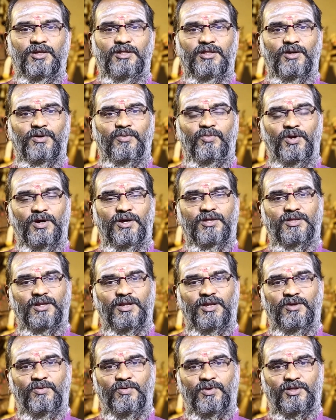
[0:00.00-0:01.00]
இந்த
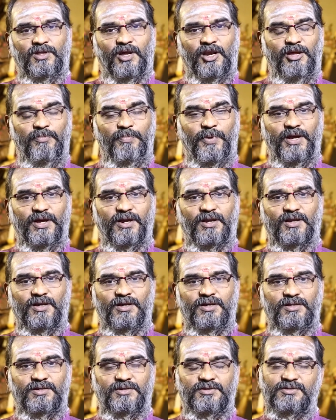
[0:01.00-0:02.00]
உலகத்தில் ஒரு தனி பெயர்
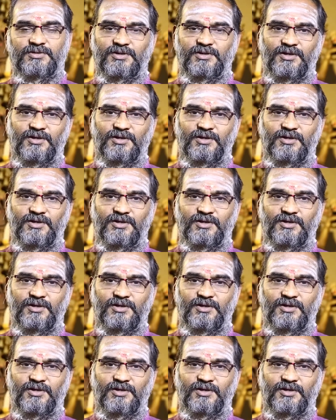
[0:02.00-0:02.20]
இருக்குது